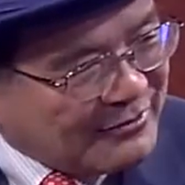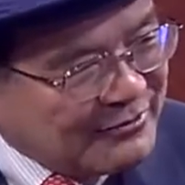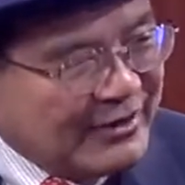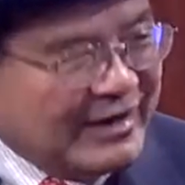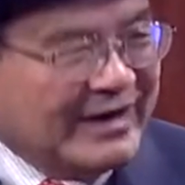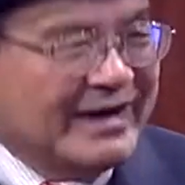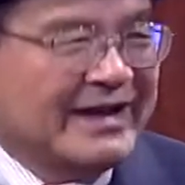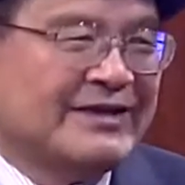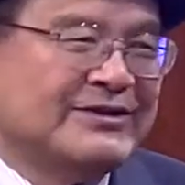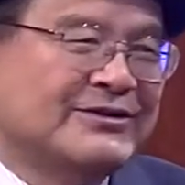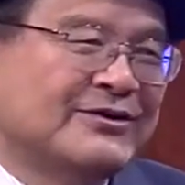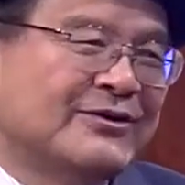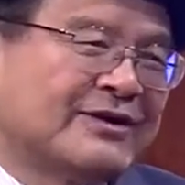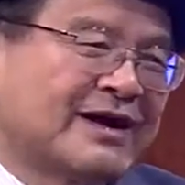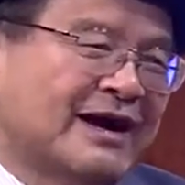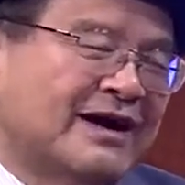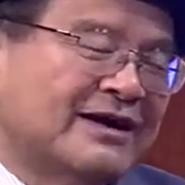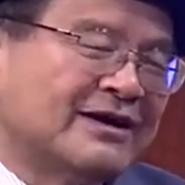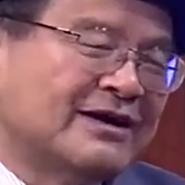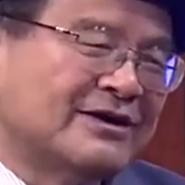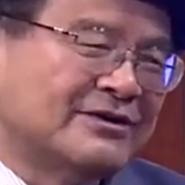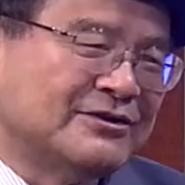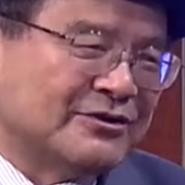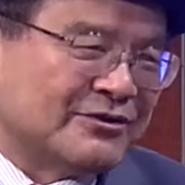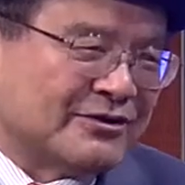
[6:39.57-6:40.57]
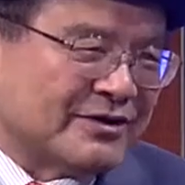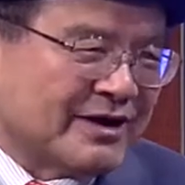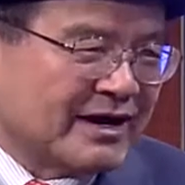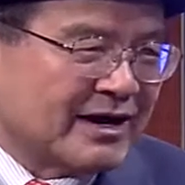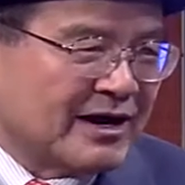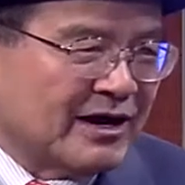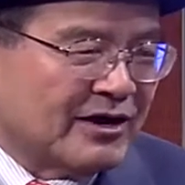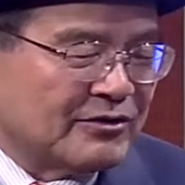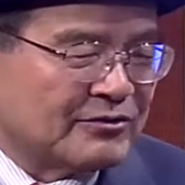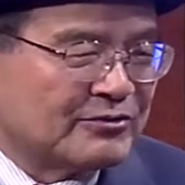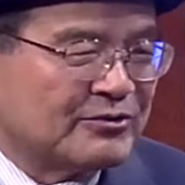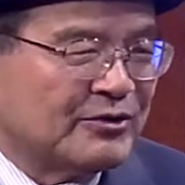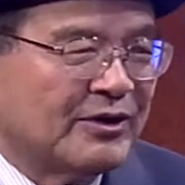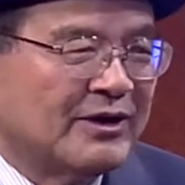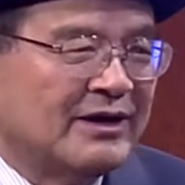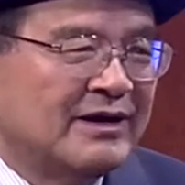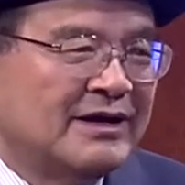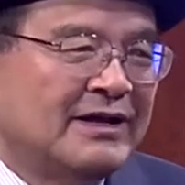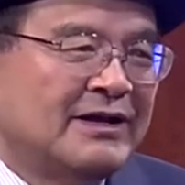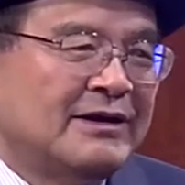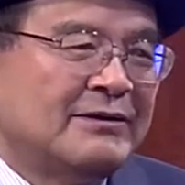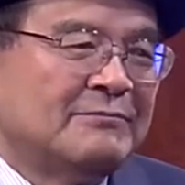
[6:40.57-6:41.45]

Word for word: 月呢又刚刚有人考过。